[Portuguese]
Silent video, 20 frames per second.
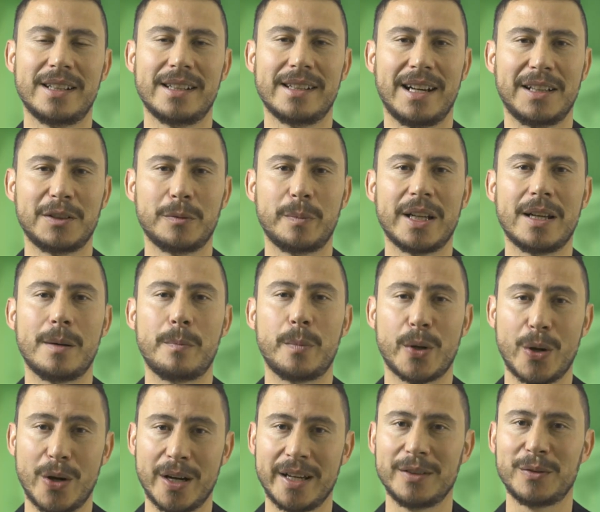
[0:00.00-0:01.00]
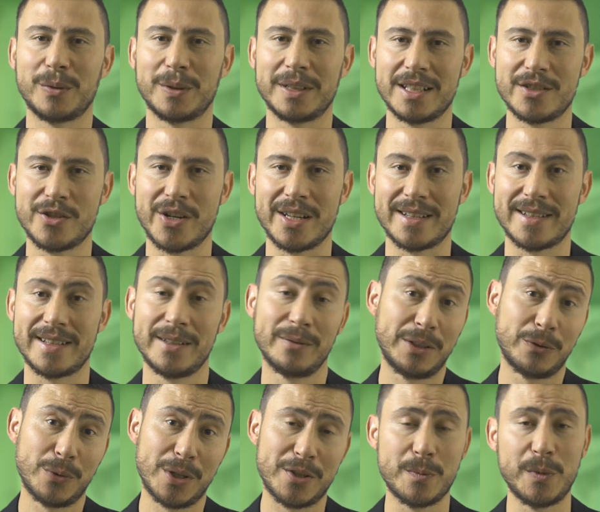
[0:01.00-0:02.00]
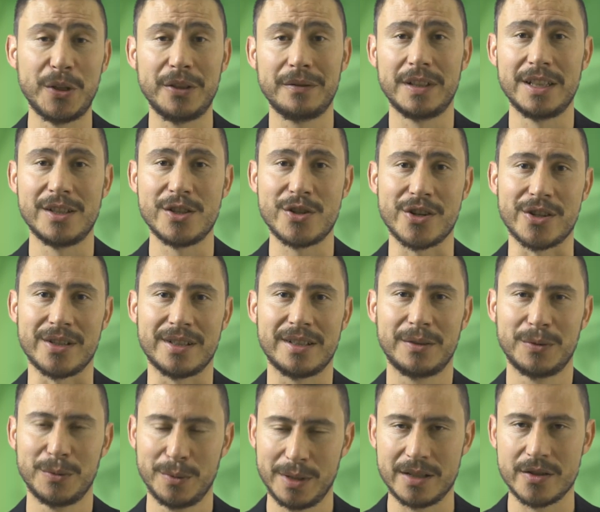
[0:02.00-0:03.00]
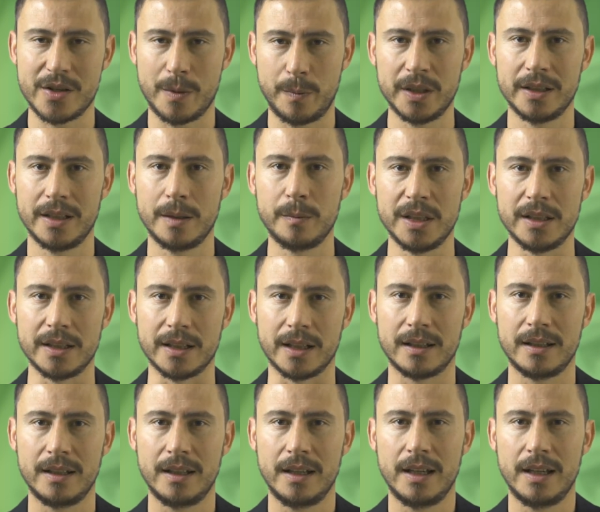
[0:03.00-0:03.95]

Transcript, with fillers: criado pela Pró-Reitoria de Ensino em 2020, durante a pandemia,